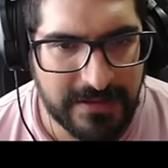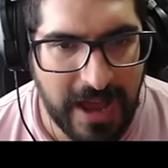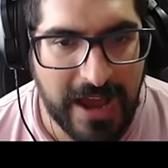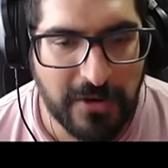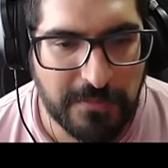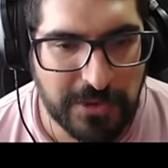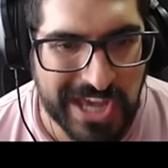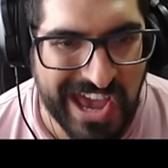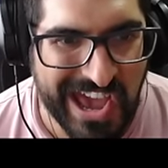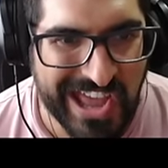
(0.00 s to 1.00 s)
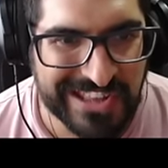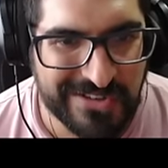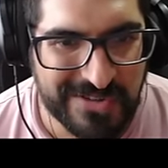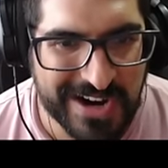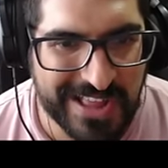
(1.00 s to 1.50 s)
Ah, con puñete,
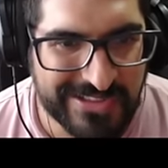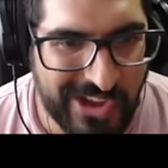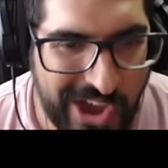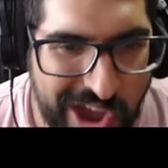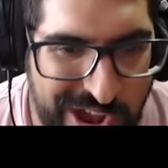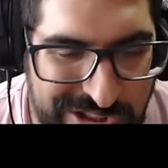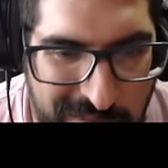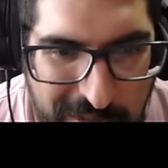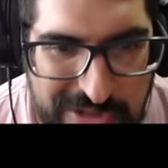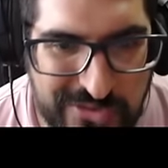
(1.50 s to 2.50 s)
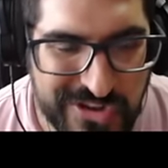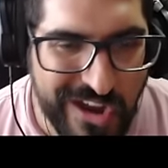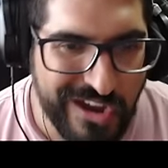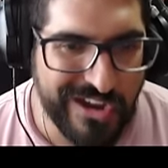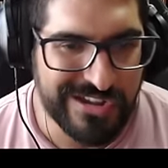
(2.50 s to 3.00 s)
un ratito, Bueno,
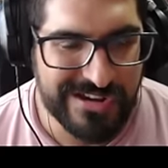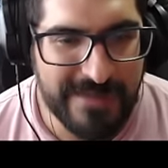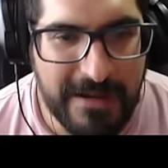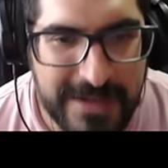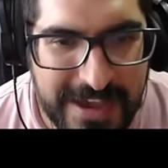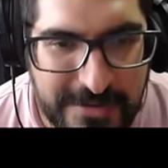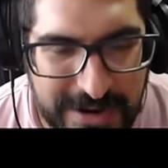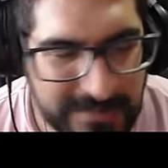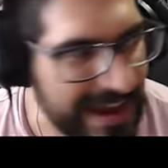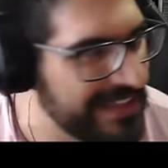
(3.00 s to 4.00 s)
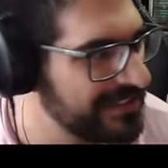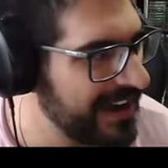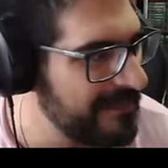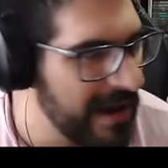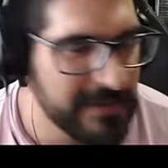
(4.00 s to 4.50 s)
pues no más vivo hermano,
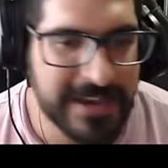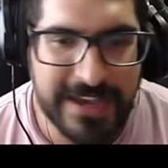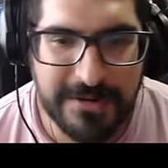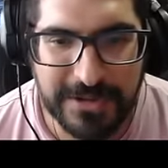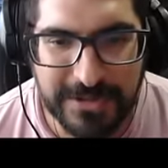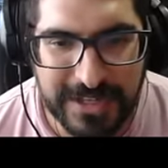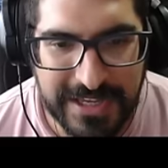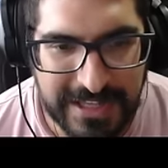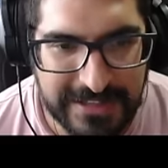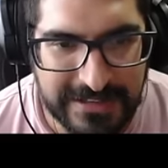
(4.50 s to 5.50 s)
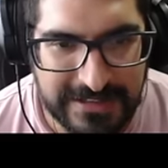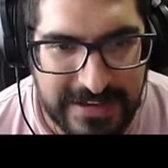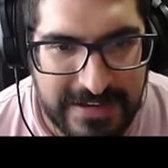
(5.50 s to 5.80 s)
ah, más vivo nuditos.